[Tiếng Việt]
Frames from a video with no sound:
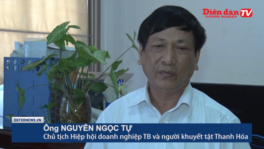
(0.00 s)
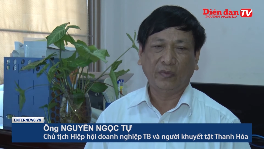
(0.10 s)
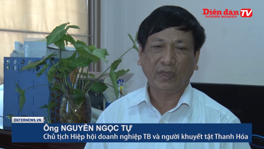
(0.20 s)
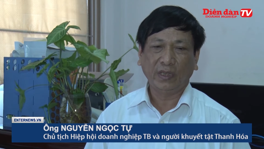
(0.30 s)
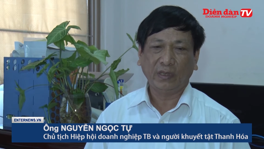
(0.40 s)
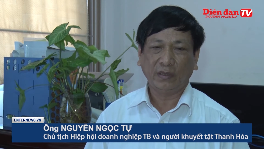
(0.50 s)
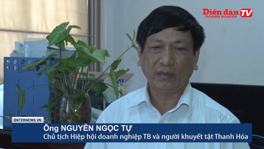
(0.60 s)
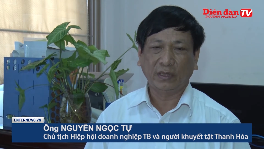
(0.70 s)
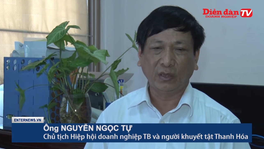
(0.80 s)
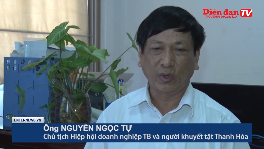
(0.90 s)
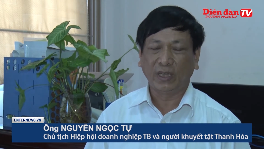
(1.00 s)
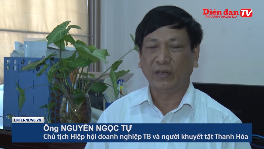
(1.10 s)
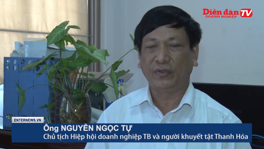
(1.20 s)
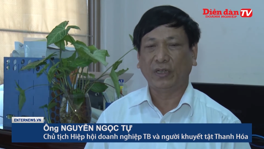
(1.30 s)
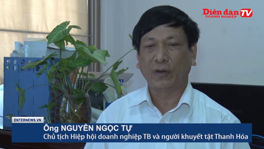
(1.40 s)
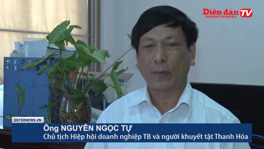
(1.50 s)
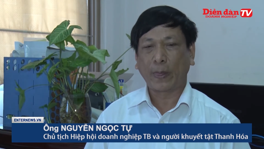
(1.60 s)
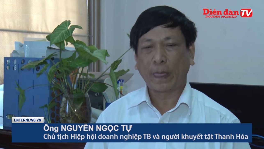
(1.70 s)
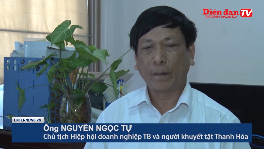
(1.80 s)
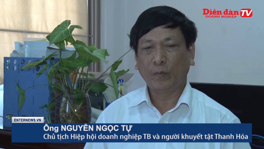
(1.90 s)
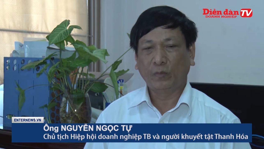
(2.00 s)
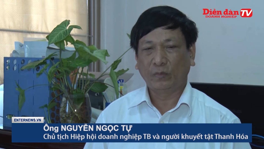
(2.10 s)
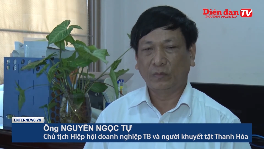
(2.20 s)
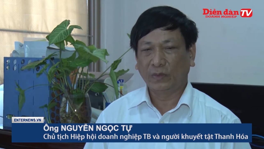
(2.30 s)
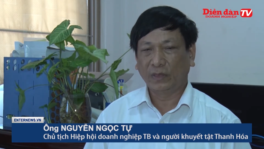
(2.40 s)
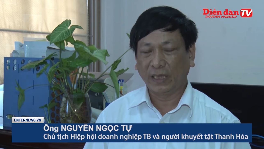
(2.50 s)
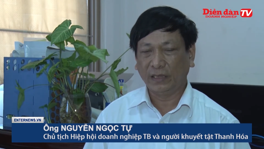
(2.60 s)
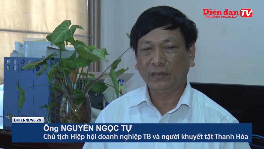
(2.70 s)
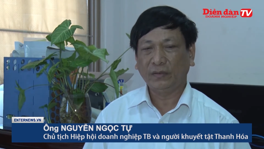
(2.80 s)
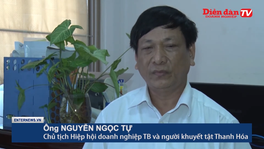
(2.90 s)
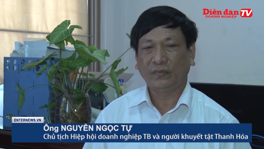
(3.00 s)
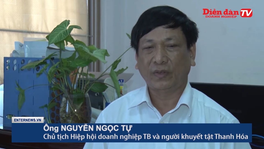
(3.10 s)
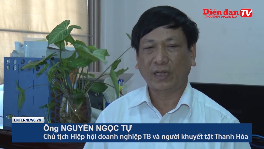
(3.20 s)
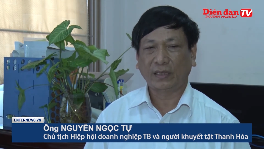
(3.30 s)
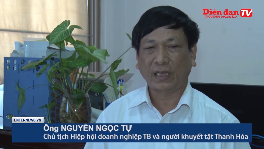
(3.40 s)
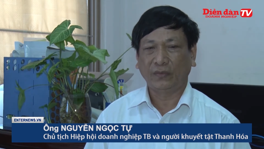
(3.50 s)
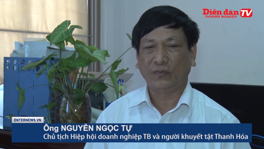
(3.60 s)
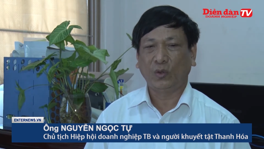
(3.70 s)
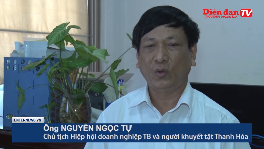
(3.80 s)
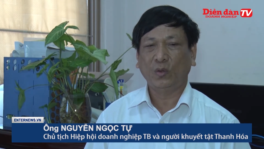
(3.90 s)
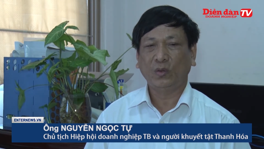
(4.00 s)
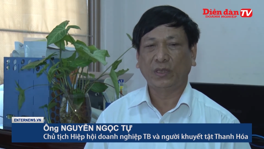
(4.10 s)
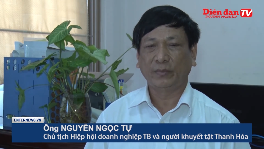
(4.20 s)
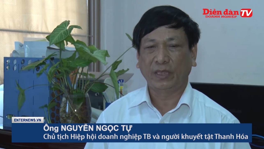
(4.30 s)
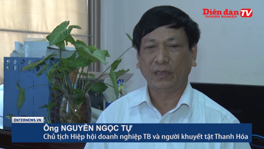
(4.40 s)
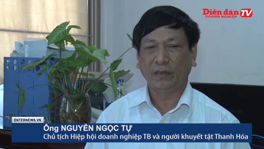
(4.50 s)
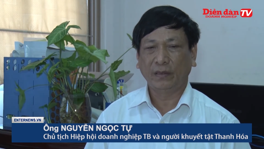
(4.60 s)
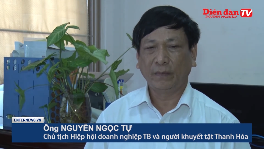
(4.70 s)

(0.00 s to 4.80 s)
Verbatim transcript: với chính quyền địa phương tính và thành phố Sầm Sơn